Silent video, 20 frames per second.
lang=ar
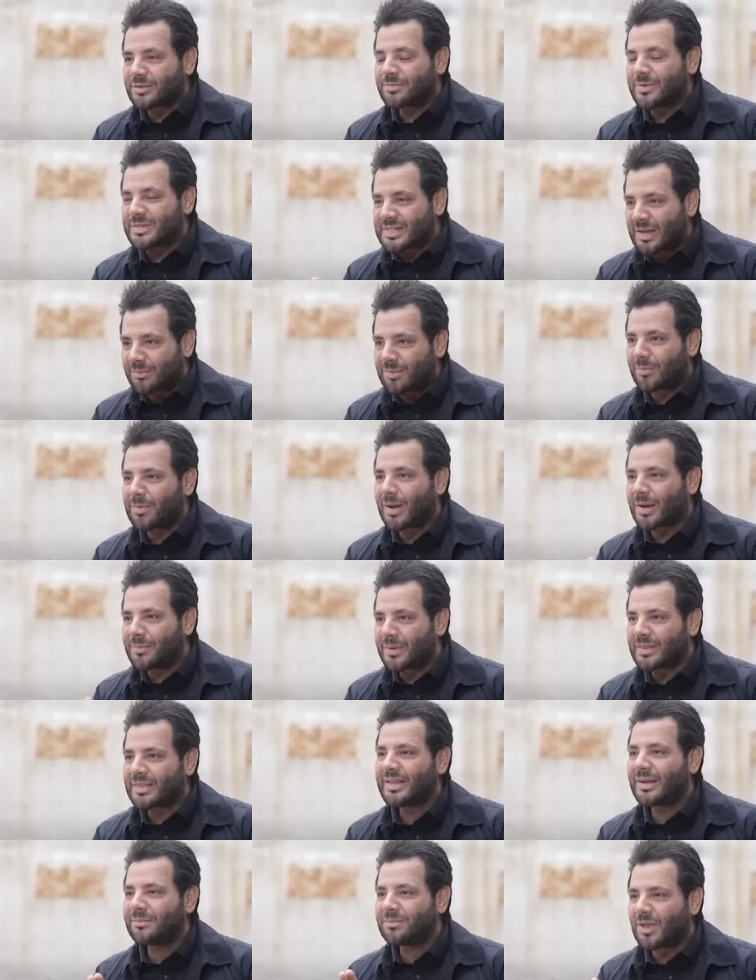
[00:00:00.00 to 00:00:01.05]
مات بسببك
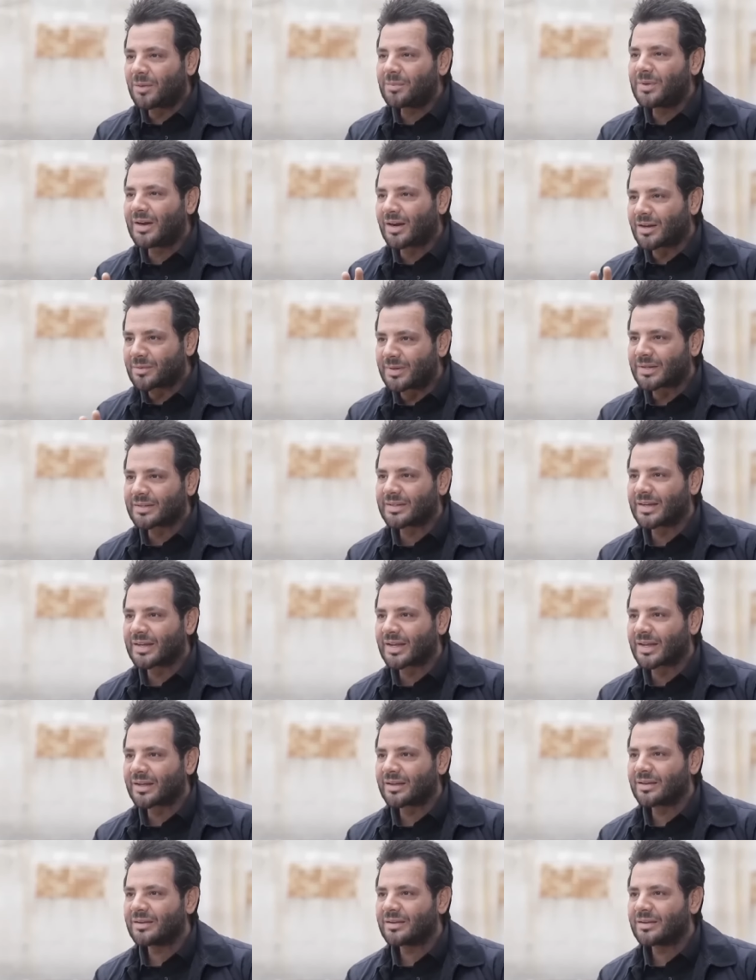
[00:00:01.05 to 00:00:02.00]
بتنام ضميرك مرتاح